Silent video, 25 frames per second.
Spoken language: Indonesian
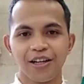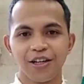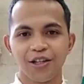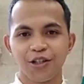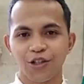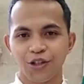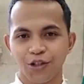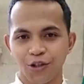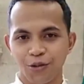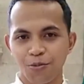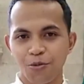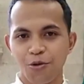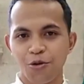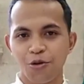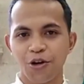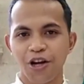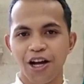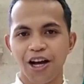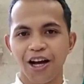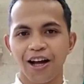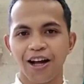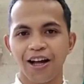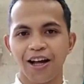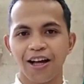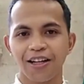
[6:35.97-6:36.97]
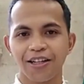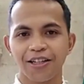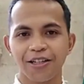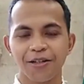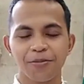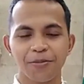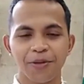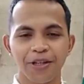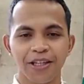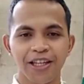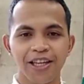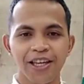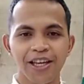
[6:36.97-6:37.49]
Semoga
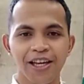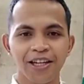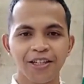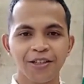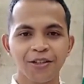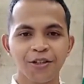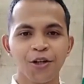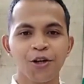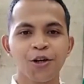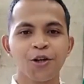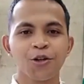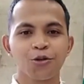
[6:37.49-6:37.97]
demikian